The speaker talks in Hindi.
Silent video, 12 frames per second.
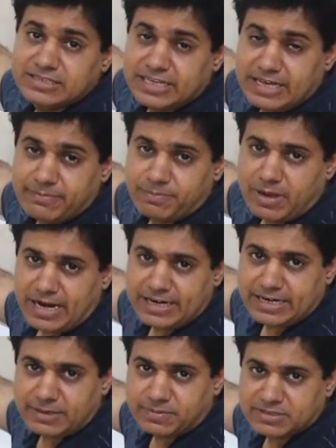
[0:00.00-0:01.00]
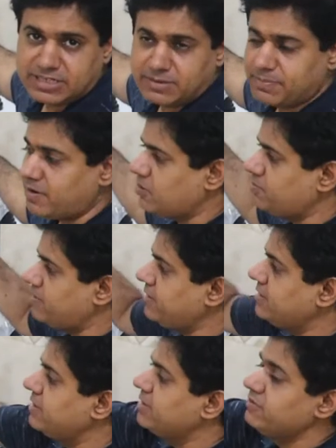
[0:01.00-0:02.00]
सेम 100 परसेंट पावर पे
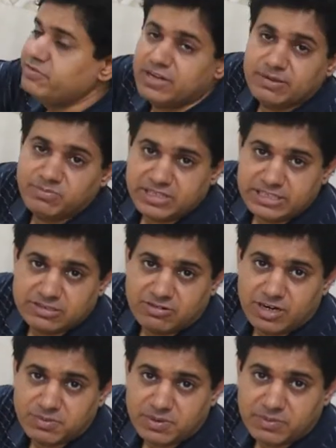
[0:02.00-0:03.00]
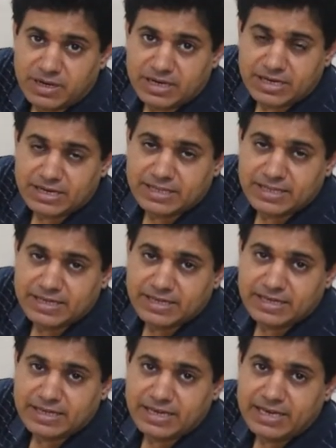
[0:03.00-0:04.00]
फिर हम 30 वाट पे मार्क करके
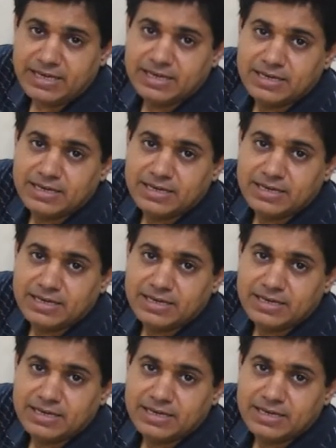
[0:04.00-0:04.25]
देखेंगे